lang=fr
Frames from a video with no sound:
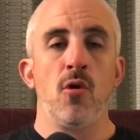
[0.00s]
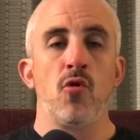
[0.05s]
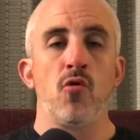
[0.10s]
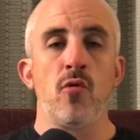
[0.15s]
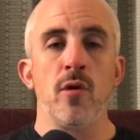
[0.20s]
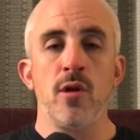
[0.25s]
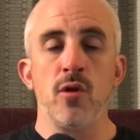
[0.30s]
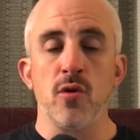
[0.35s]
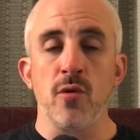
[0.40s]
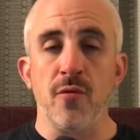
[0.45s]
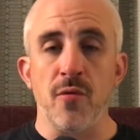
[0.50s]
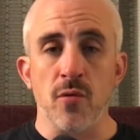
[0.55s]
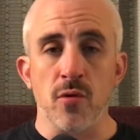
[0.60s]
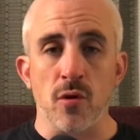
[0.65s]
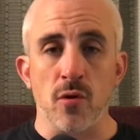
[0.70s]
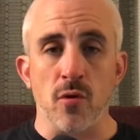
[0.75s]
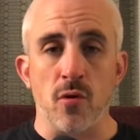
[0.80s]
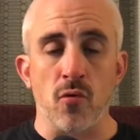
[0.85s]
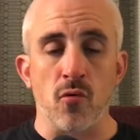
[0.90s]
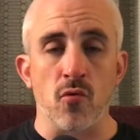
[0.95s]
Tous les jeux
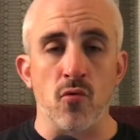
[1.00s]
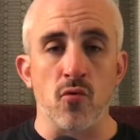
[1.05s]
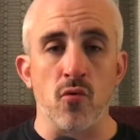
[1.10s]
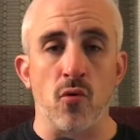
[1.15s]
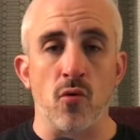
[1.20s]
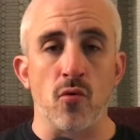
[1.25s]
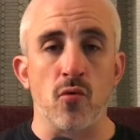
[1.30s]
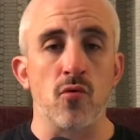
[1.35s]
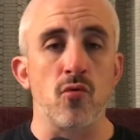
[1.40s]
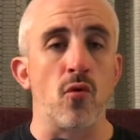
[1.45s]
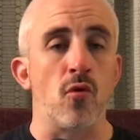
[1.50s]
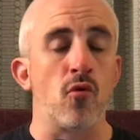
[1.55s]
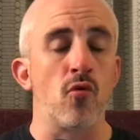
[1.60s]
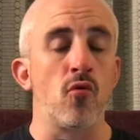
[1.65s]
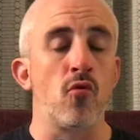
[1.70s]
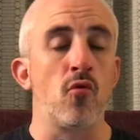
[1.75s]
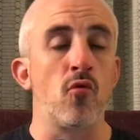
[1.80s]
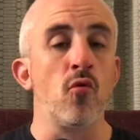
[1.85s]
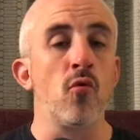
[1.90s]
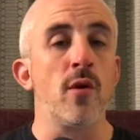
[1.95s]
fonctionneront toujours sur
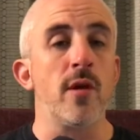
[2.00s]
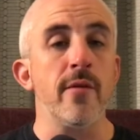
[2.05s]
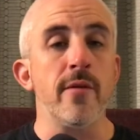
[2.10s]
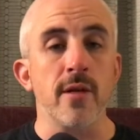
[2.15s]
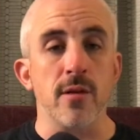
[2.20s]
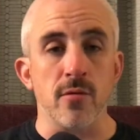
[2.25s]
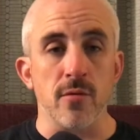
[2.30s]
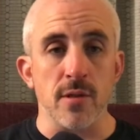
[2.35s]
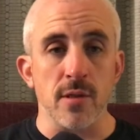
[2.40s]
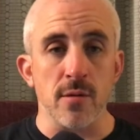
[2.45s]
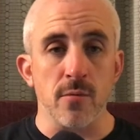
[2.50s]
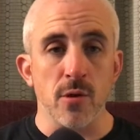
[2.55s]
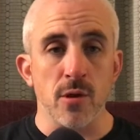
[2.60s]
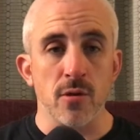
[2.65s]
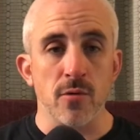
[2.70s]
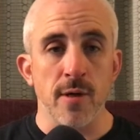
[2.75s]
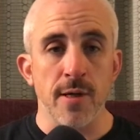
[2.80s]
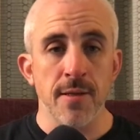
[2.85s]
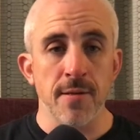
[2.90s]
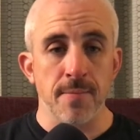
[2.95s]
toutes les versions
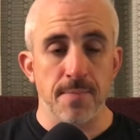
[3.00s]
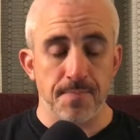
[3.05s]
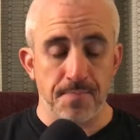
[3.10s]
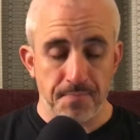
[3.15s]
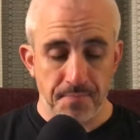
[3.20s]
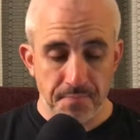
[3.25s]
d'Xbox One.